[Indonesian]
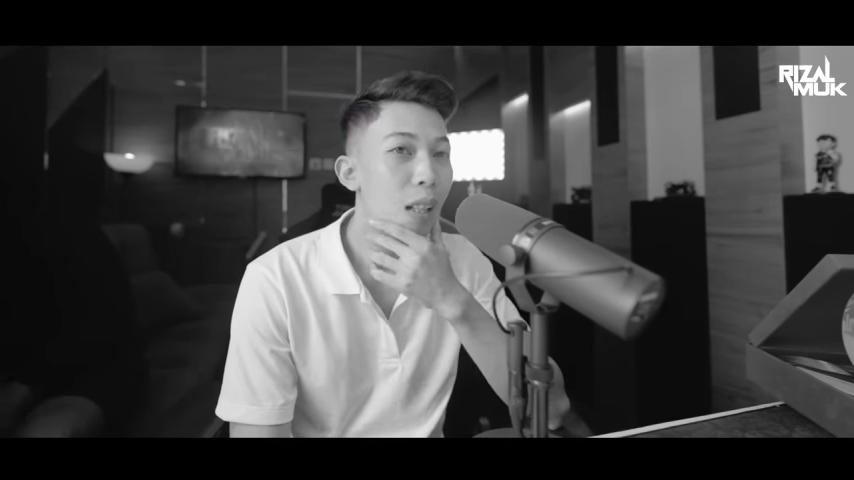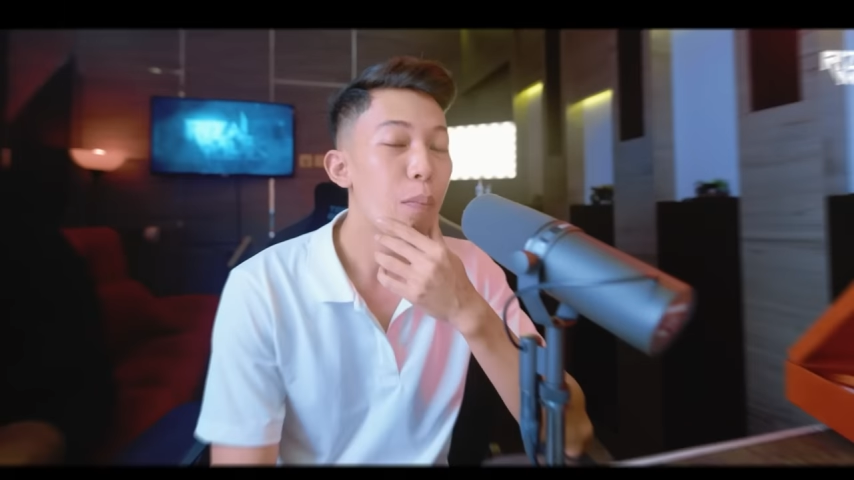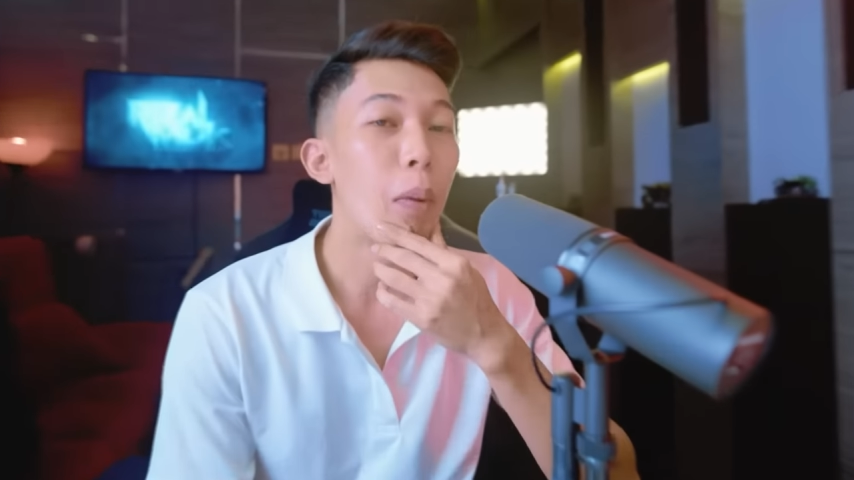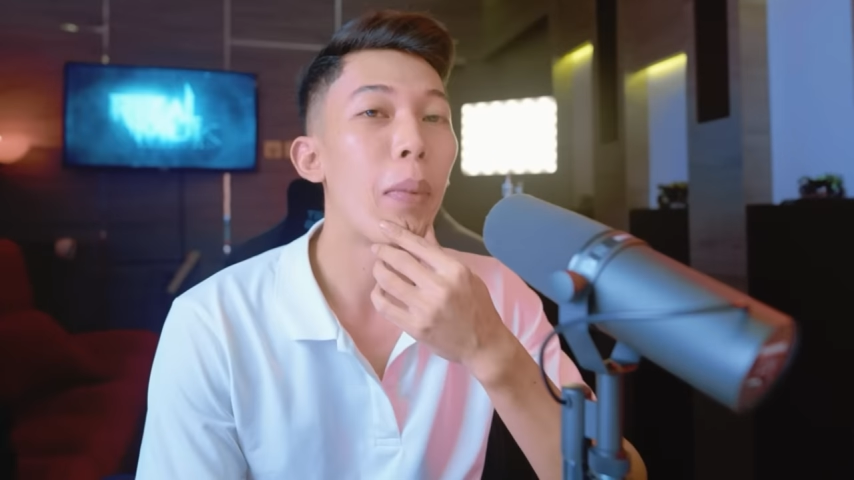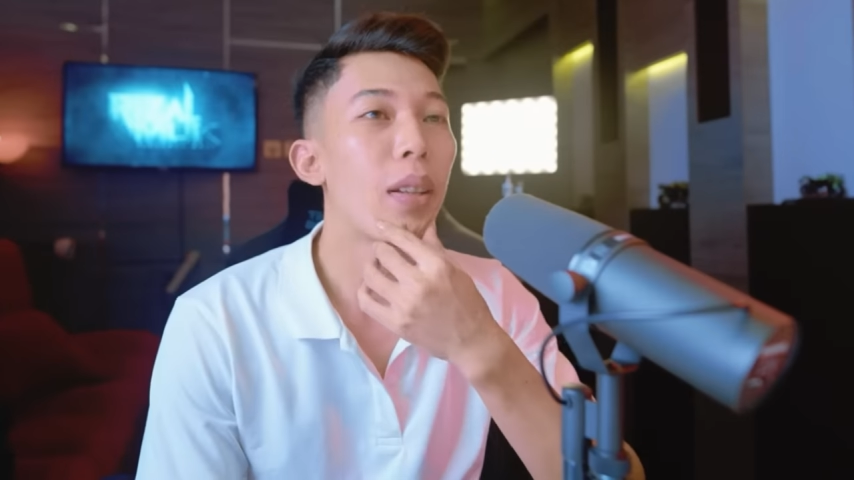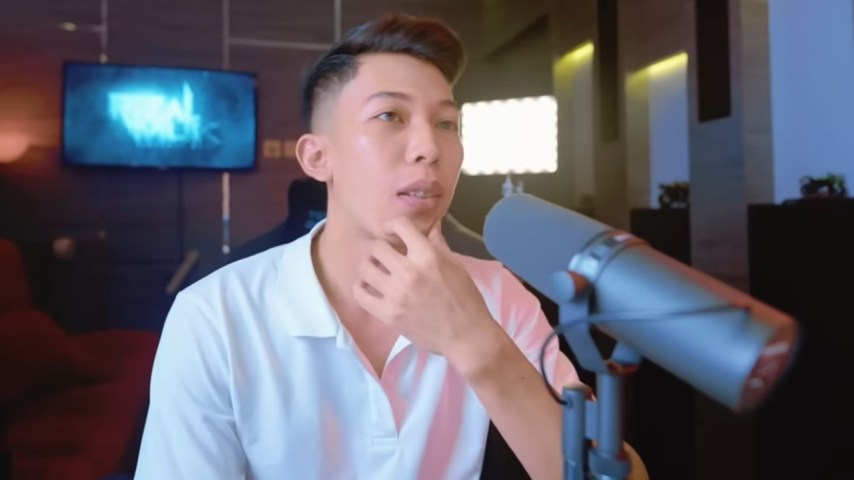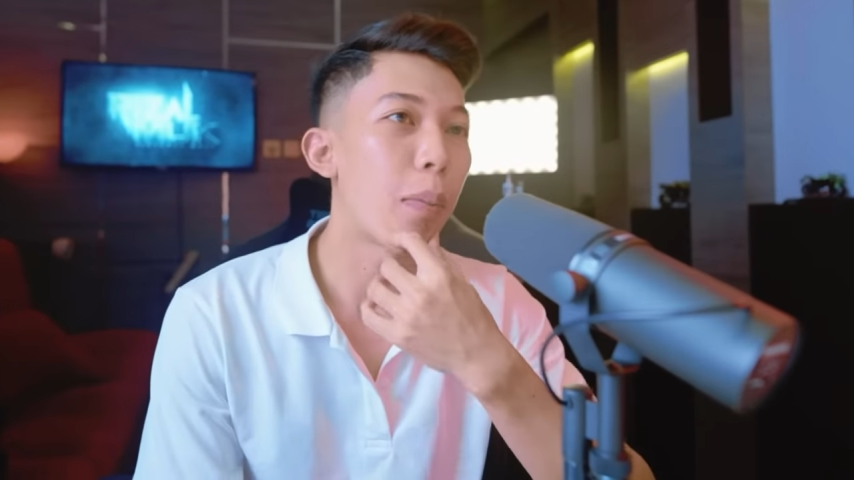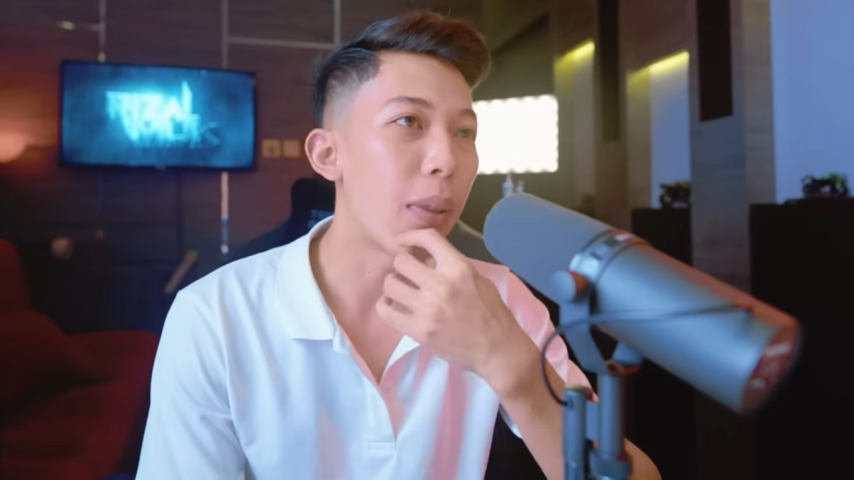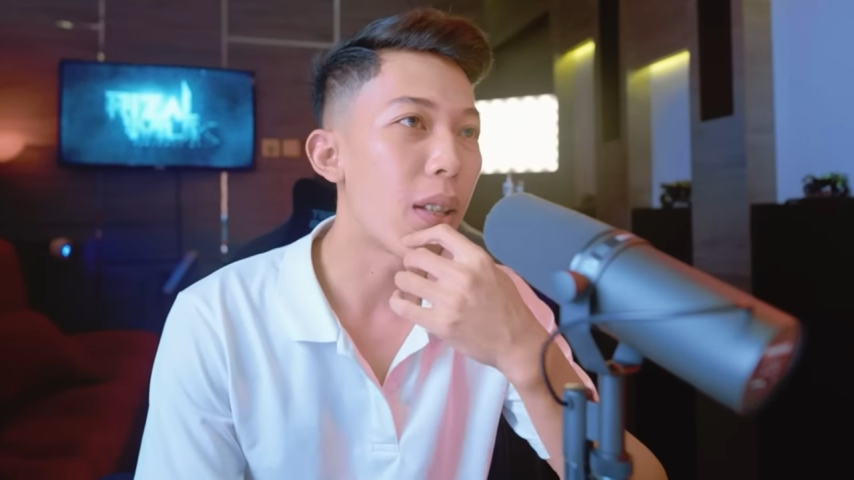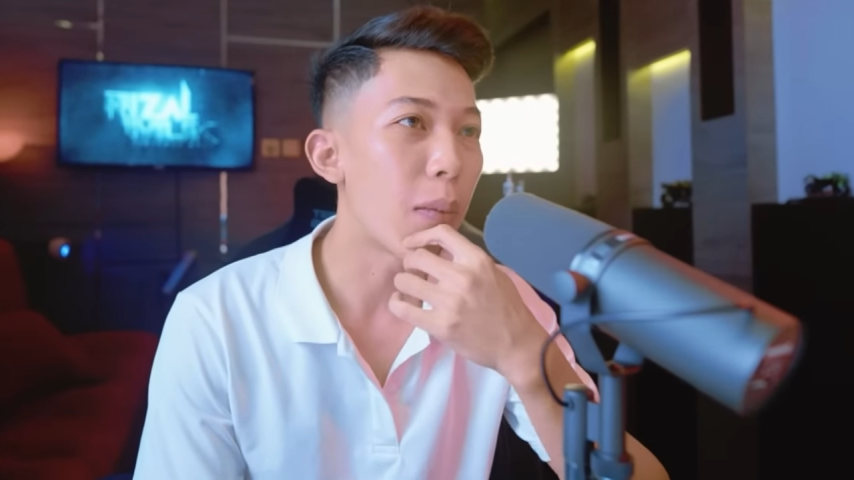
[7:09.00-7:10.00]
memang
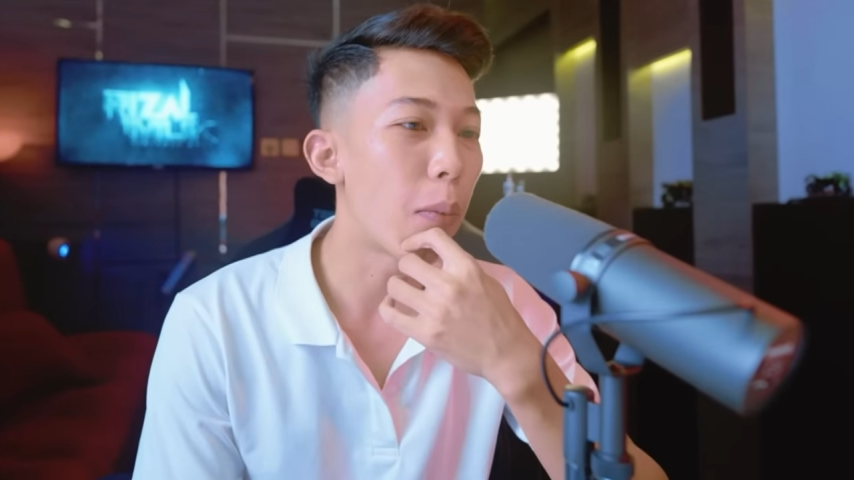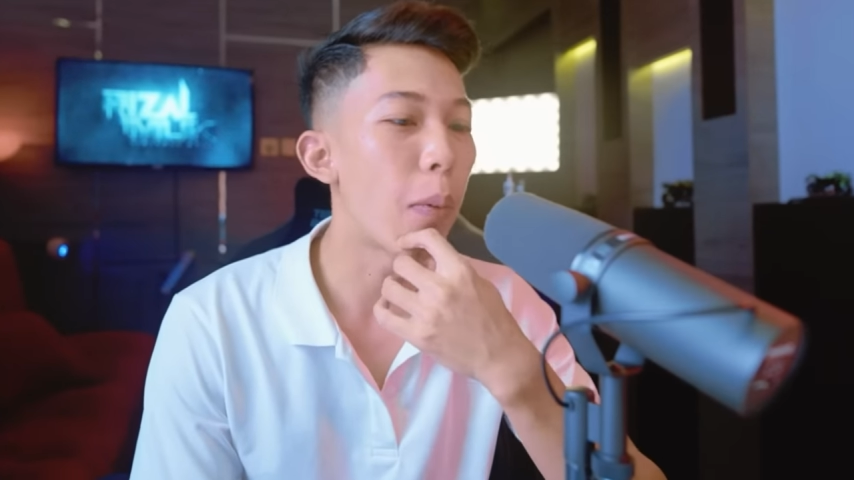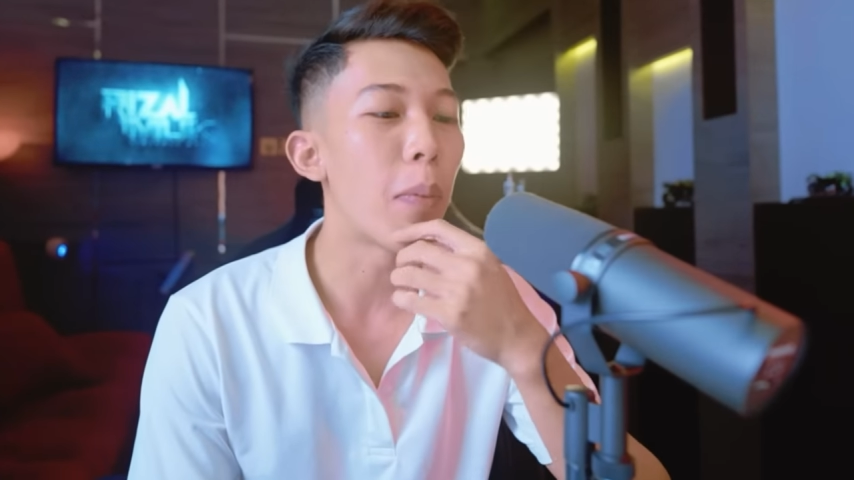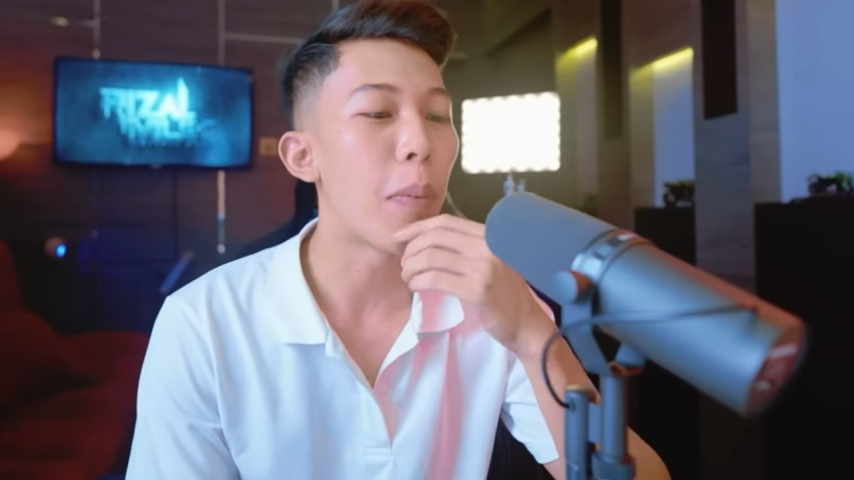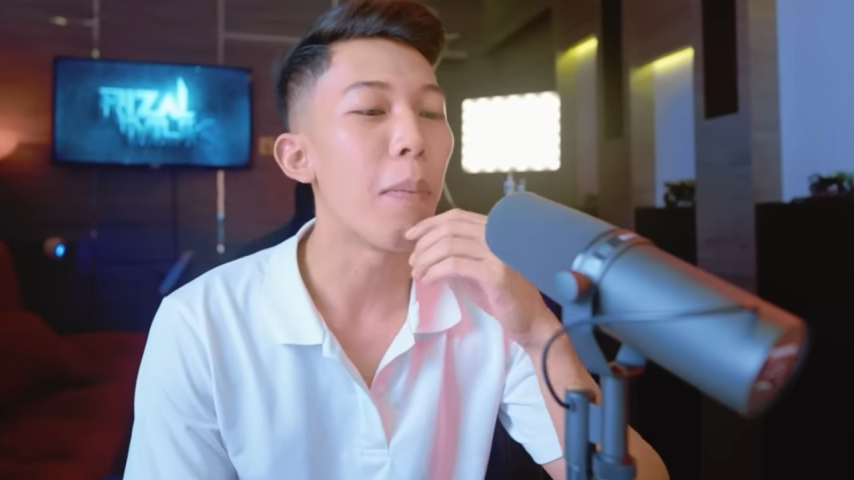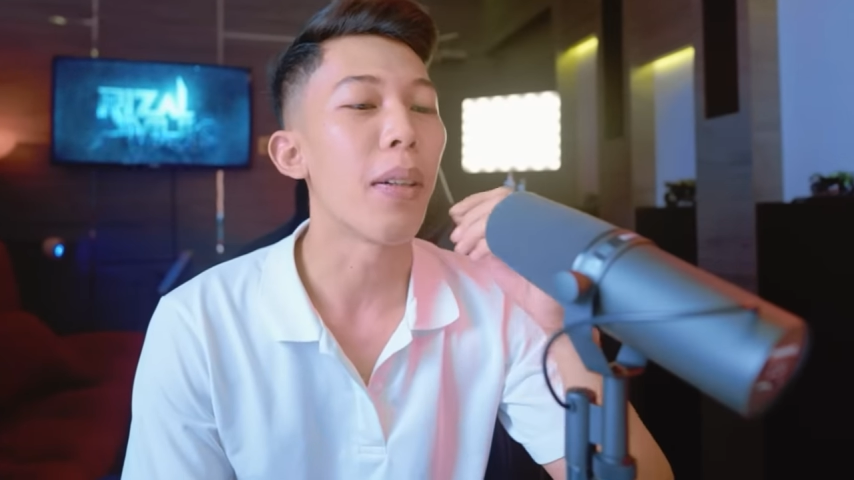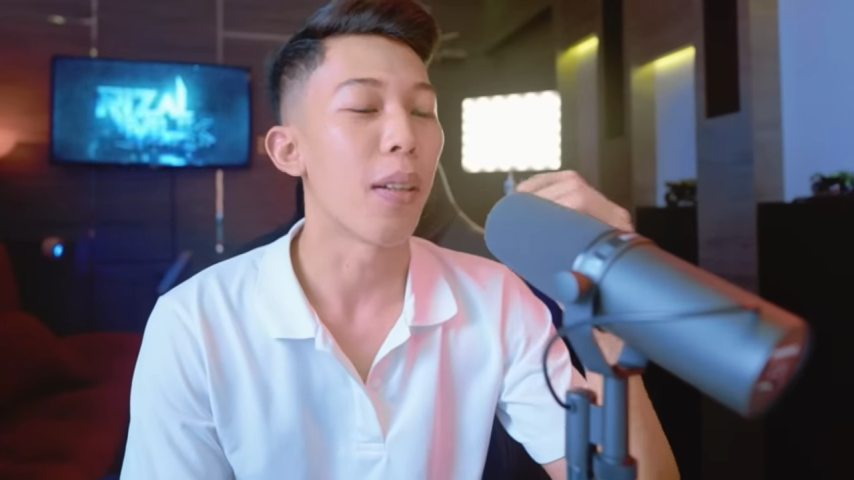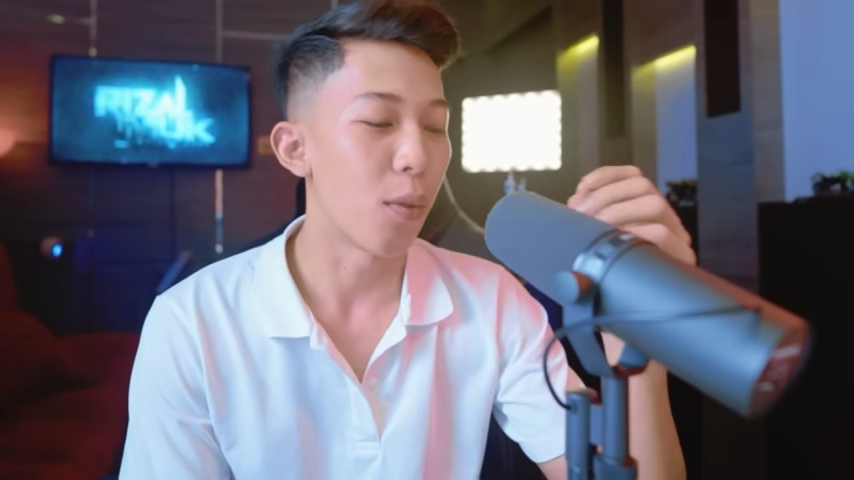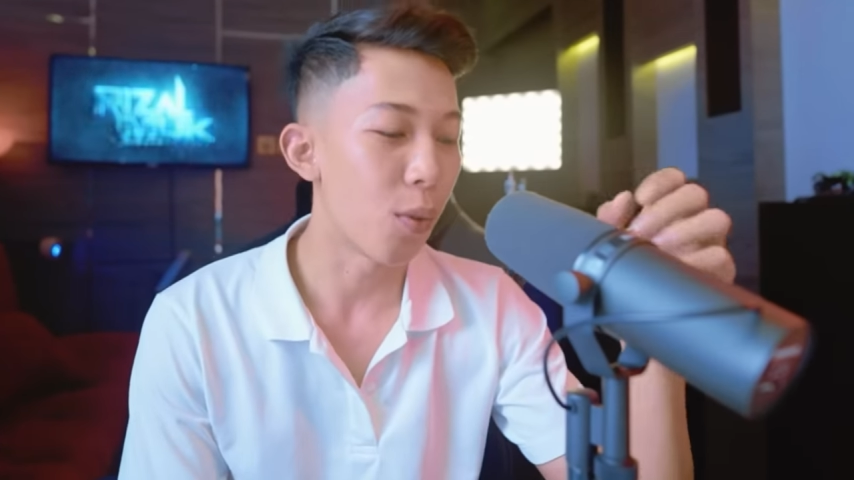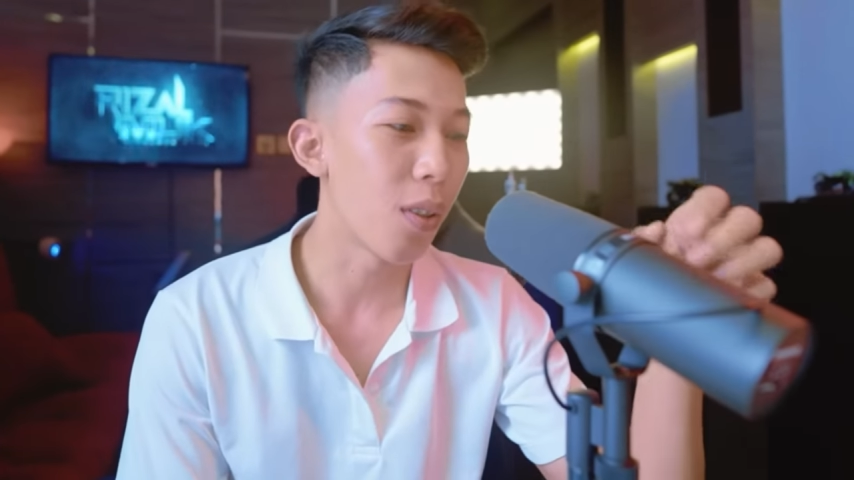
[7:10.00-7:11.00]
tabiatnya bapak-bapak
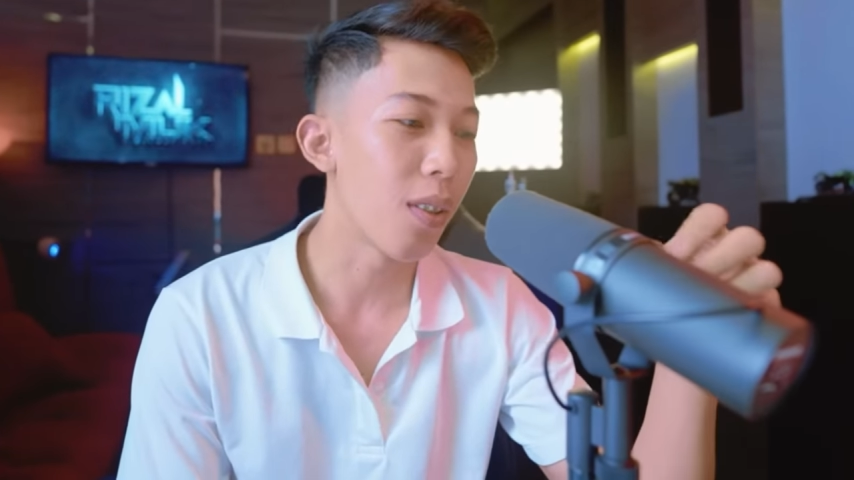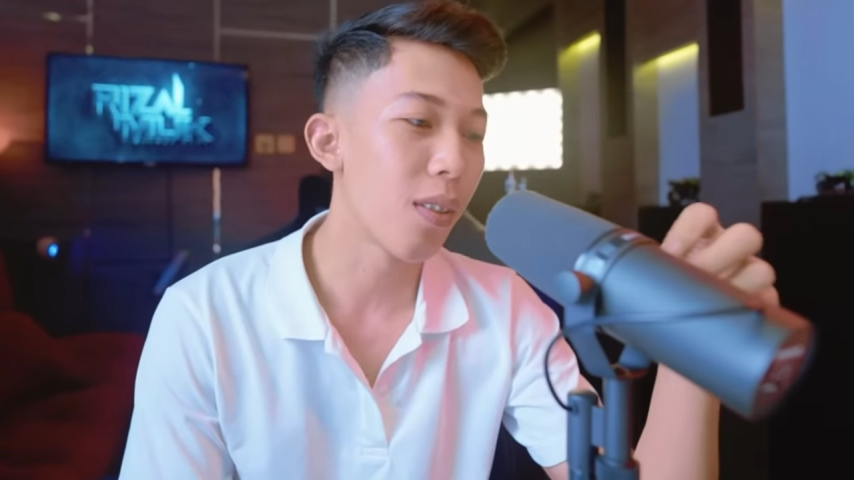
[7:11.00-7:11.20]
begitu cok